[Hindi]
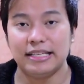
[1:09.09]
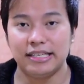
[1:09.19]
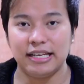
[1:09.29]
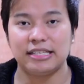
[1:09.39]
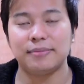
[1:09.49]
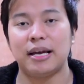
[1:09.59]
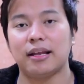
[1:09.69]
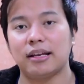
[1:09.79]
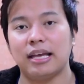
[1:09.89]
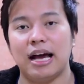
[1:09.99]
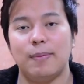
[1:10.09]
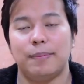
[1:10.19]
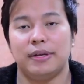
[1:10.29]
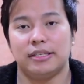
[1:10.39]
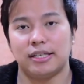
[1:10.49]
जिन्हें इस्तेमाल करके आप
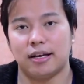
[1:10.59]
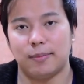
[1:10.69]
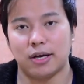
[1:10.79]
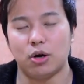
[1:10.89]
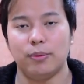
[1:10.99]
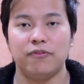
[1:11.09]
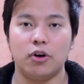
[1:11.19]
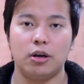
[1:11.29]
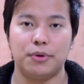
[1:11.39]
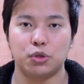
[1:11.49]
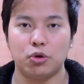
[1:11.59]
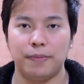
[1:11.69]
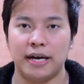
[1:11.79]
अपने इंस्टाग्राम अकाउंट में फॉलोवर्स को